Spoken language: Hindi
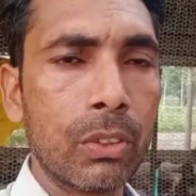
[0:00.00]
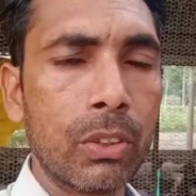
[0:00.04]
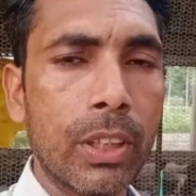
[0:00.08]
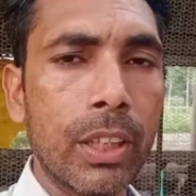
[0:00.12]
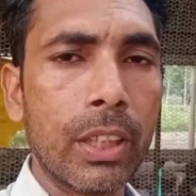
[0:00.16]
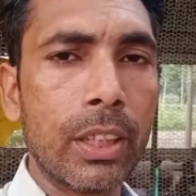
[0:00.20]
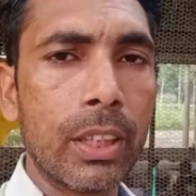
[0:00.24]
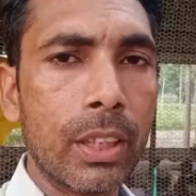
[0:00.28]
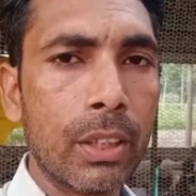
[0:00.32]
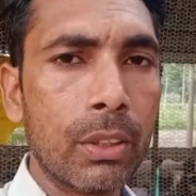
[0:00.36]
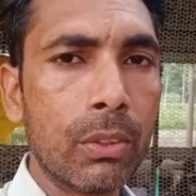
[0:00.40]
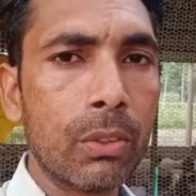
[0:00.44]
तो
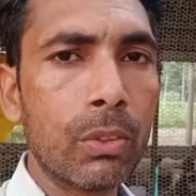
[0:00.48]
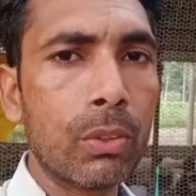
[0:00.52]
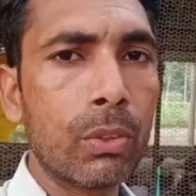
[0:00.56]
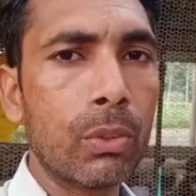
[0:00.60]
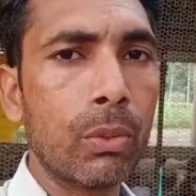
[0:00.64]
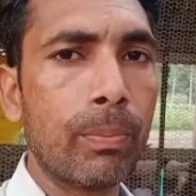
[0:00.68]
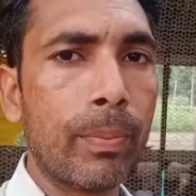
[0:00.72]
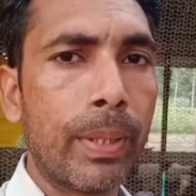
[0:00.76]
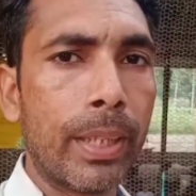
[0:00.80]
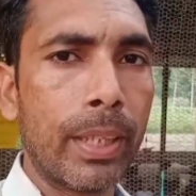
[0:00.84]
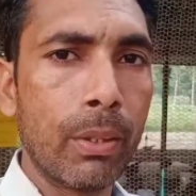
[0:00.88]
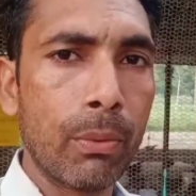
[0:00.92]
देखिए
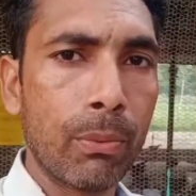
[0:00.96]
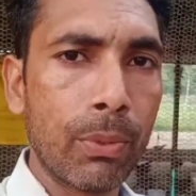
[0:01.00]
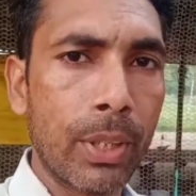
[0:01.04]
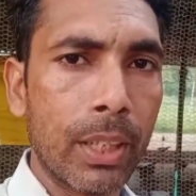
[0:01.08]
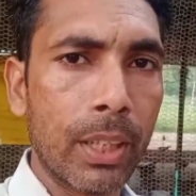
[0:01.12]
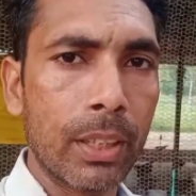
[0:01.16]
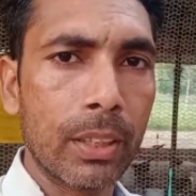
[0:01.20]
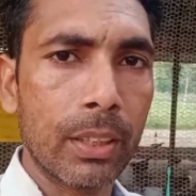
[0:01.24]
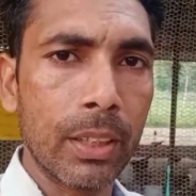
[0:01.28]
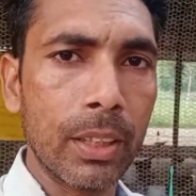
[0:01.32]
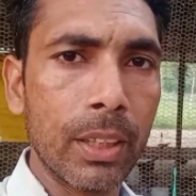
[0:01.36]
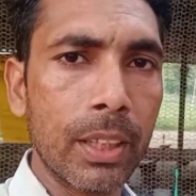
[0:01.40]
दोस्तों मैंने
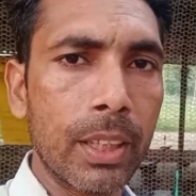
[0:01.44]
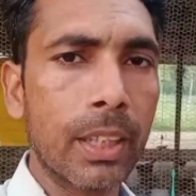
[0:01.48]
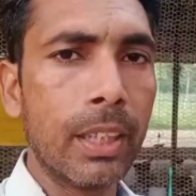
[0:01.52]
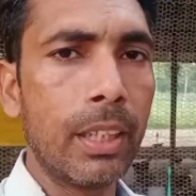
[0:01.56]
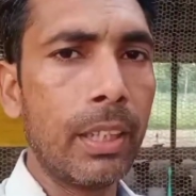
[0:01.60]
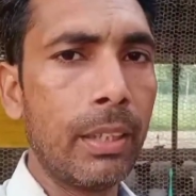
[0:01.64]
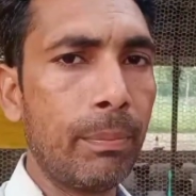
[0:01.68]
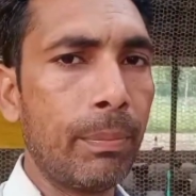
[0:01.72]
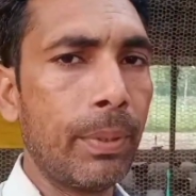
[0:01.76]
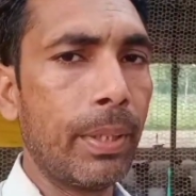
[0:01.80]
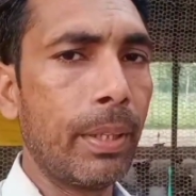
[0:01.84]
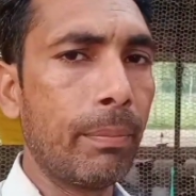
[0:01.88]
वैक्सीन के
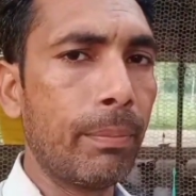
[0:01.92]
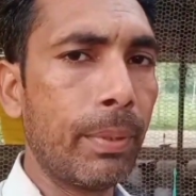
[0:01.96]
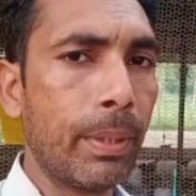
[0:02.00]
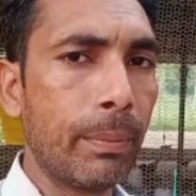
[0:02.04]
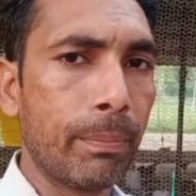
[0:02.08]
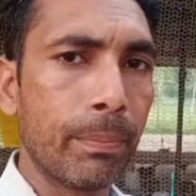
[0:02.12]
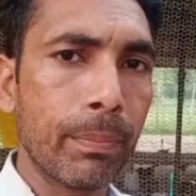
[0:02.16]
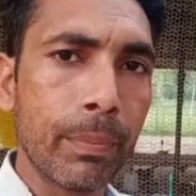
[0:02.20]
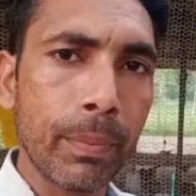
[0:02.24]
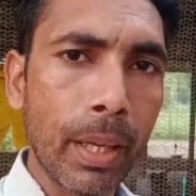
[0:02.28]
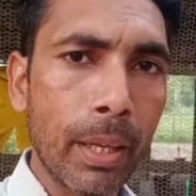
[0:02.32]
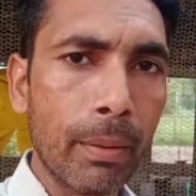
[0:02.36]
लिए भी
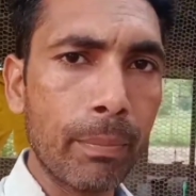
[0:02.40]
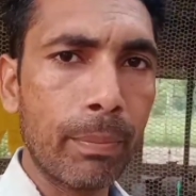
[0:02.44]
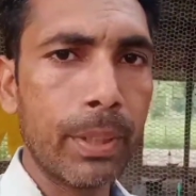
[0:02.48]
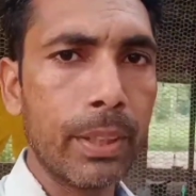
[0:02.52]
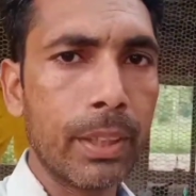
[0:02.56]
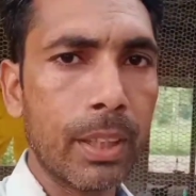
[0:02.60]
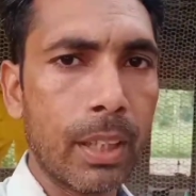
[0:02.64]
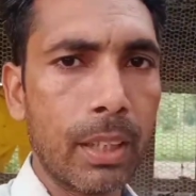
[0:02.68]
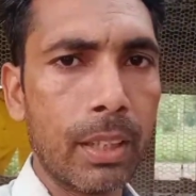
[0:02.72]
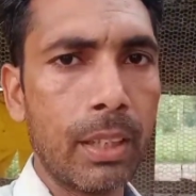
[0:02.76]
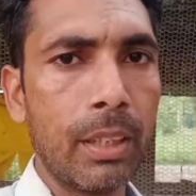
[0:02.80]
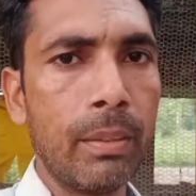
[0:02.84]
अभी
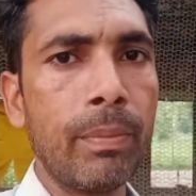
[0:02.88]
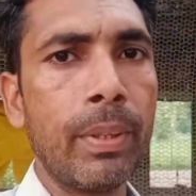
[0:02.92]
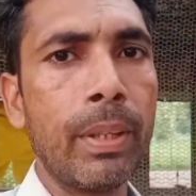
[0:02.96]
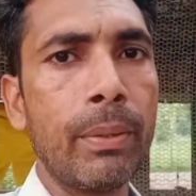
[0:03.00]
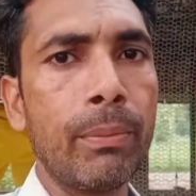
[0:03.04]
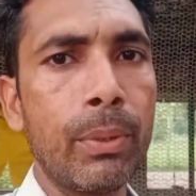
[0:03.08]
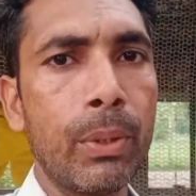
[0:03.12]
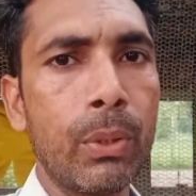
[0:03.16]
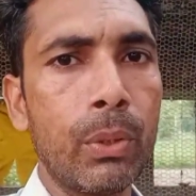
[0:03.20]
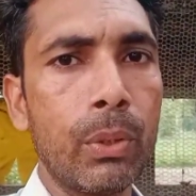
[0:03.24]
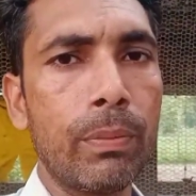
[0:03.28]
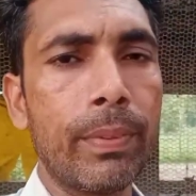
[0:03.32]
अभी जल्दी में
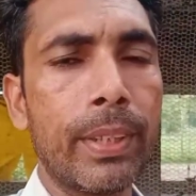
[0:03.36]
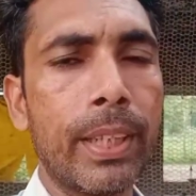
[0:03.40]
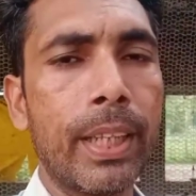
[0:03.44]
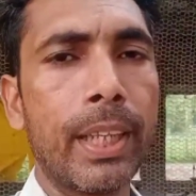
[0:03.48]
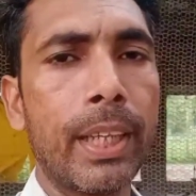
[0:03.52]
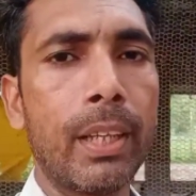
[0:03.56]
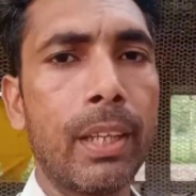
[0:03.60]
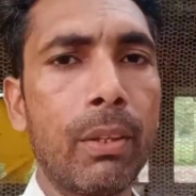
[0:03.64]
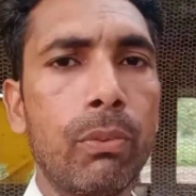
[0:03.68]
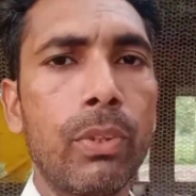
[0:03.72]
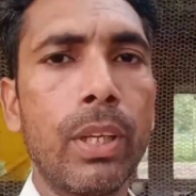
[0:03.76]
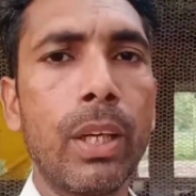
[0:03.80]
ही वीडियो
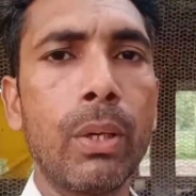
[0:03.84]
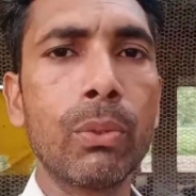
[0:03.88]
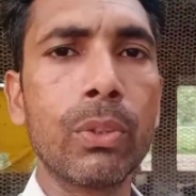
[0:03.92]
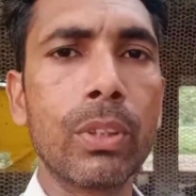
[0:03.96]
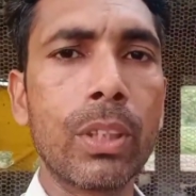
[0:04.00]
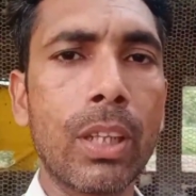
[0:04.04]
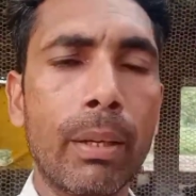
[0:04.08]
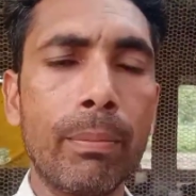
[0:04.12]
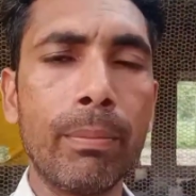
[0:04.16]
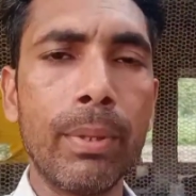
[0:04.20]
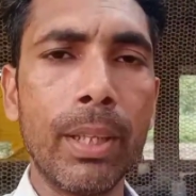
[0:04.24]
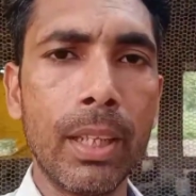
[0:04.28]
बनाया हुआ है
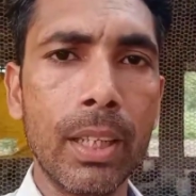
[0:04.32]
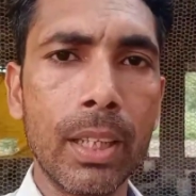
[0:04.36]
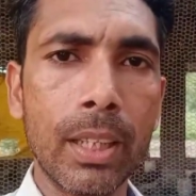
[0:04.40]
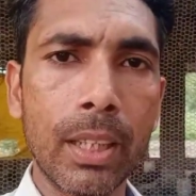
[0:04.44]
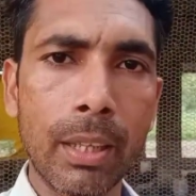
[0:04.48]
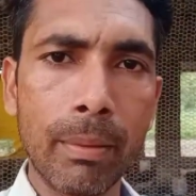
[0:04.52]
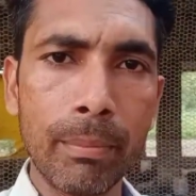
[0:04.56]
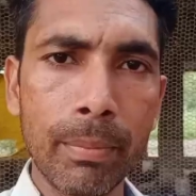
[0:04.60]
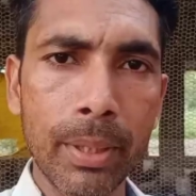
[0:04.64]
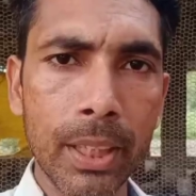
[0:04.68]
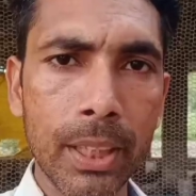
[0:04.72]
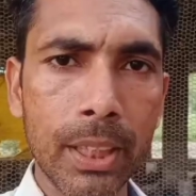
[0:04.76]
उसका भी
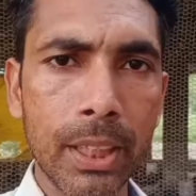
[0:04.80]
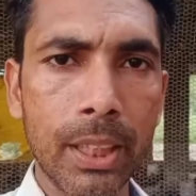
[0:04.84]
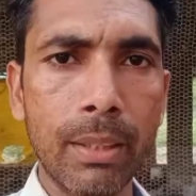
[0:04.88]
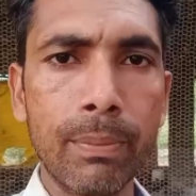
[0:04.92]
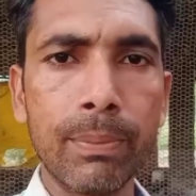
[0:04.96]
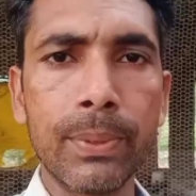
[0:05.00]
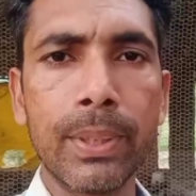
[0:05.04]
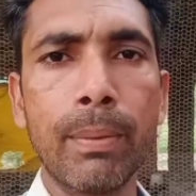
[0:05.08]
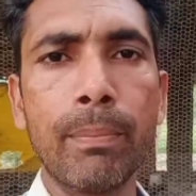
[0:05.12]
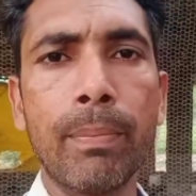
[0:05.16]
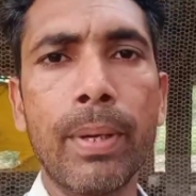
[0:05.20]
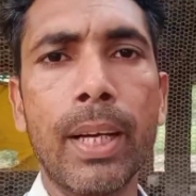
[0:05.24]
लिंक हम
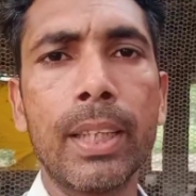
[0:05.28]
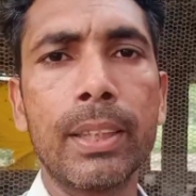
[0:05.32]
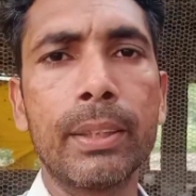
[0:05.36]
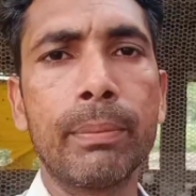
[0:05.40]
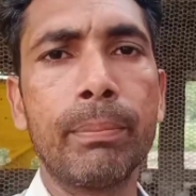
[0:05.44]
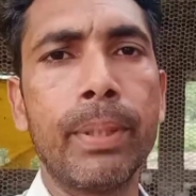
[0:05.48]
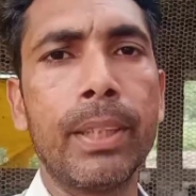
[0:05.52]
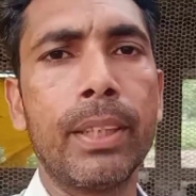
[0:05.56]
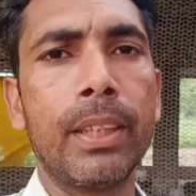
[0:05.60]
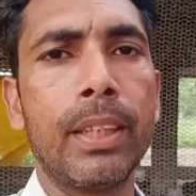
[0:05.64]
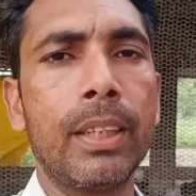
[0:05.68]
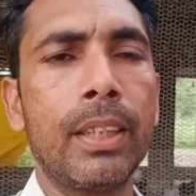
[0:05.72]
डिस्क्रिप्शन
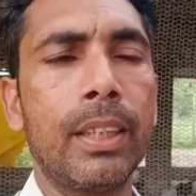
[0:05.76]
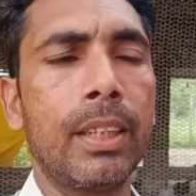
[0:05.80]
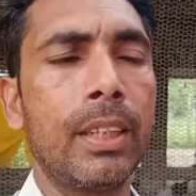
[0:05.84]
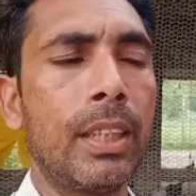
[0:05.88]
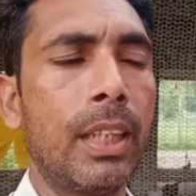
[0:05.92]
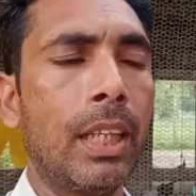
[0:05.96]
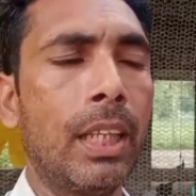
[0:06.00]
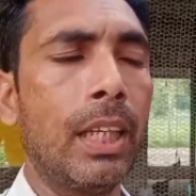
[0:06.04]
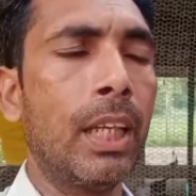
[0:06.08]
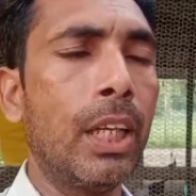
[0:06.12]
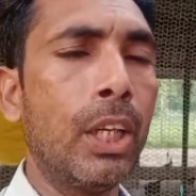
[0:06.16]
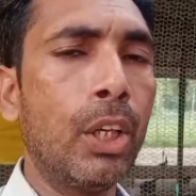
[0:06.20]
बॉक्स में दे
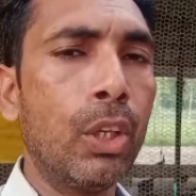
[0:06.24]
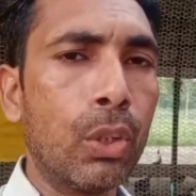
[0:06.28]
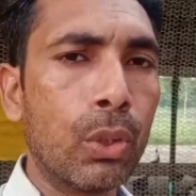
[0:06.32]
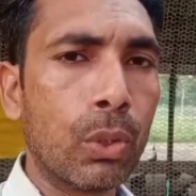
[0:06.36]
देंगे